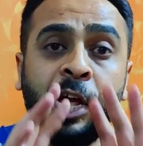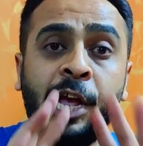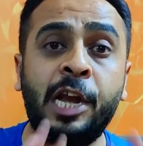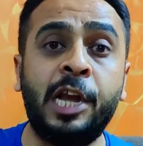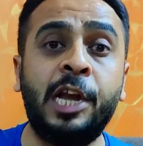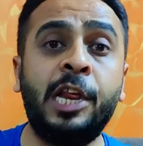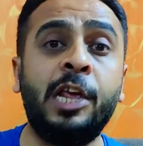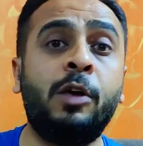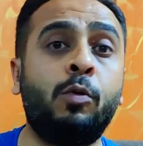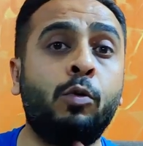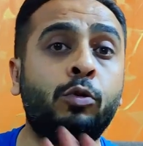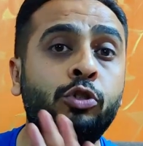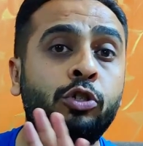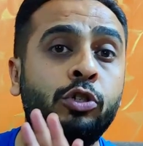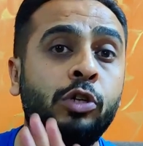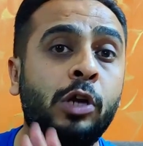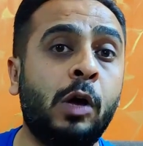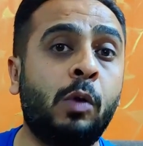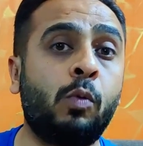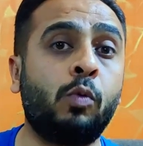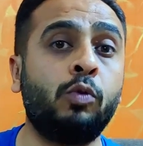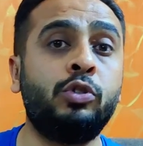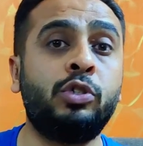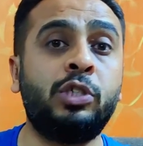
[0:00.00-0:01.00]
डेली कुछ
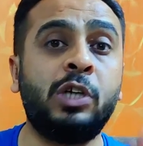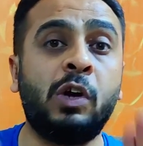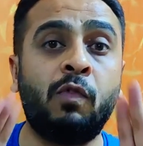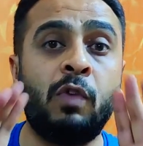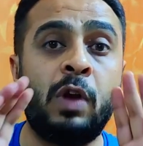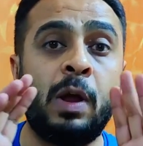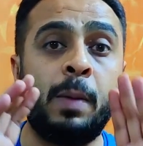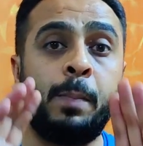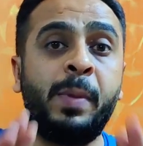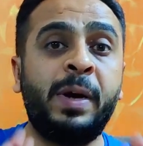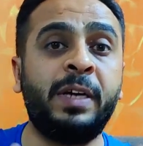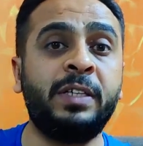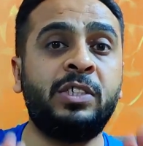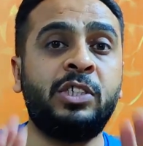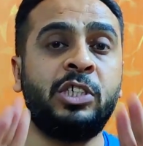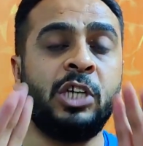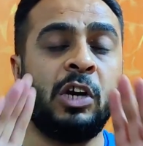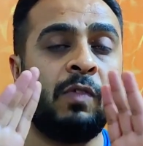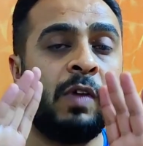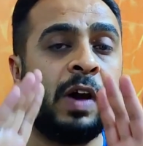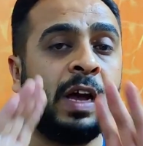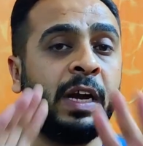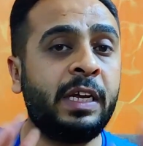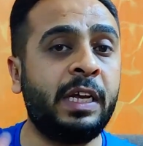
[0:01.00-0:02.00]
ना कुछ डेवलपमेंट्स
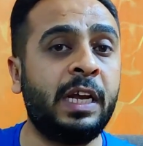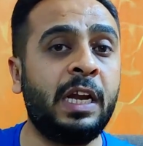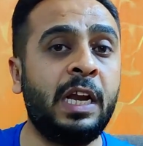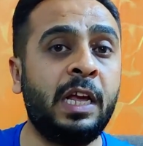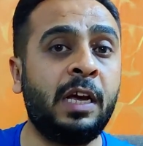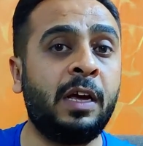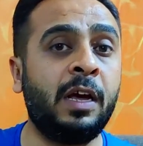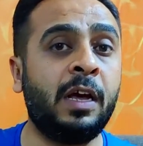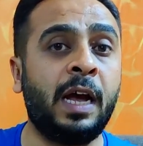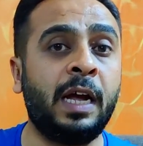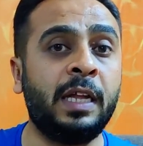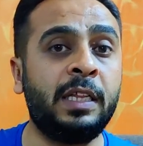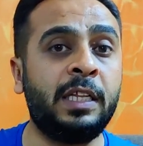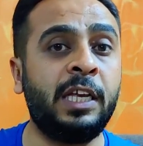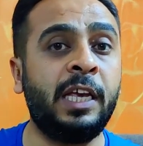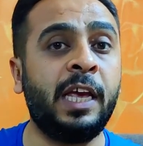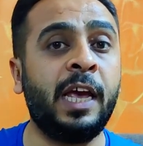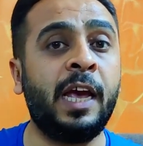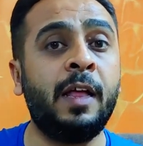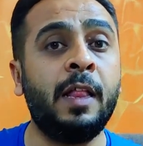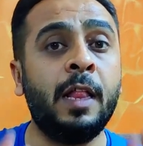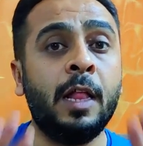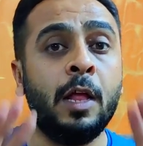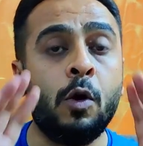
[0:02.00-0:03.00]
जवान के लेकर आती
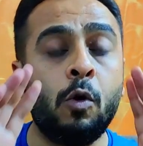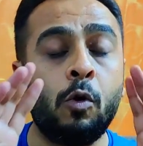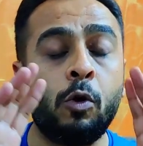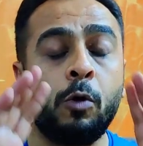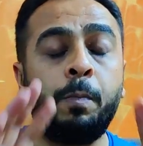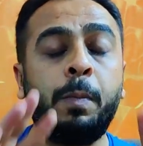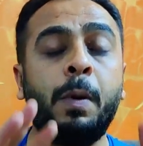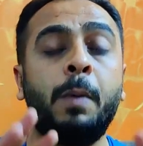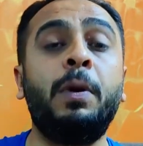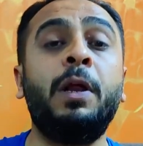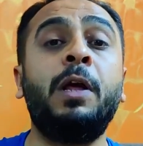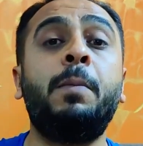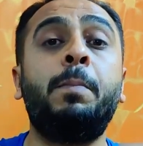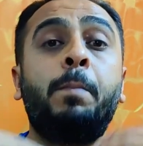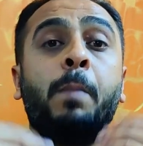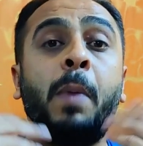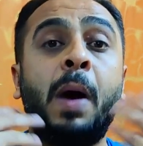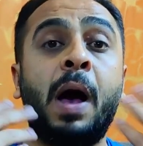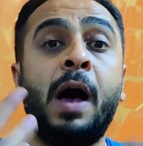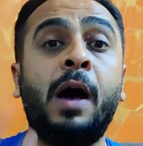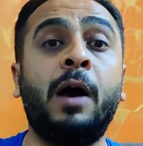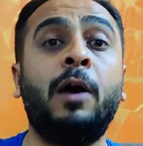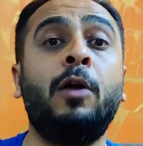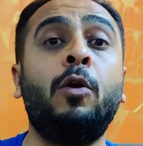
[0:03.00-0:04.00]
है और पब्लिक
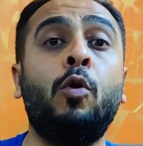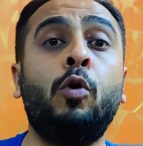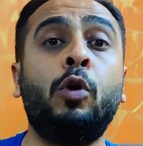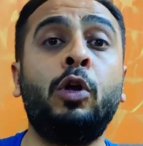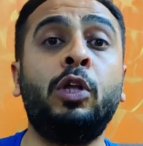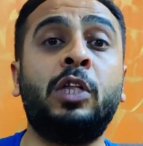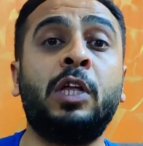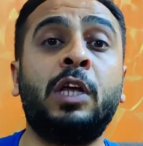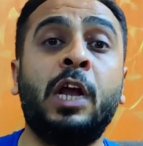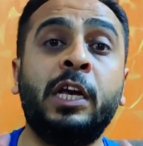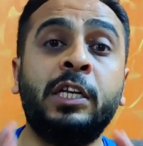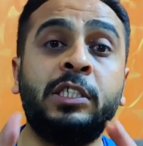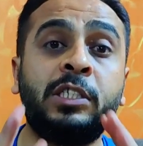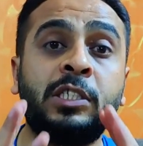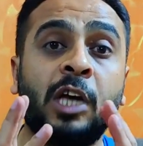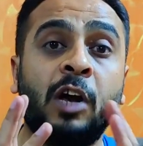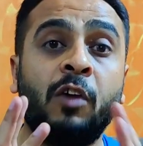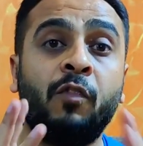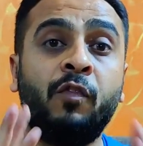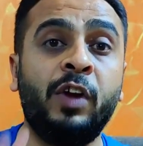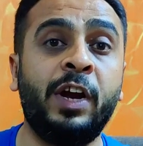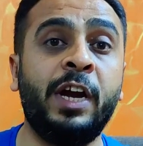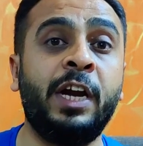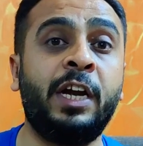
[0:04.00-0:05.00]
पागलों की तरह
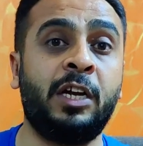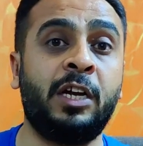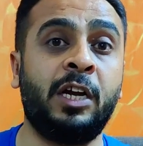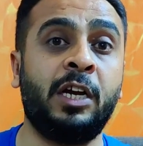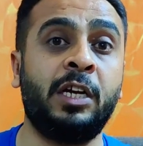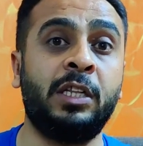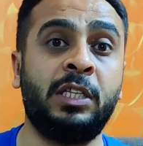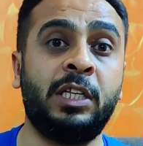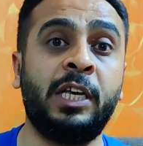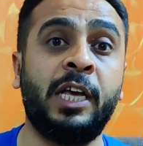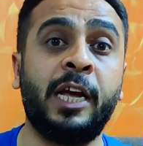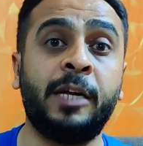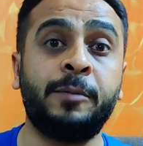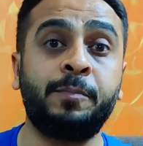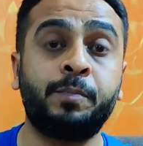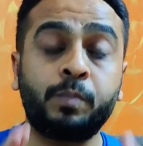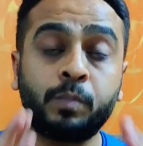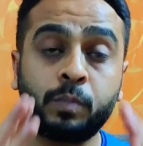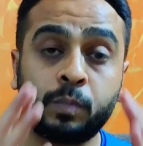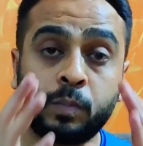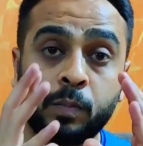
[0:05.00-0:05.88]
इसका वेट करती है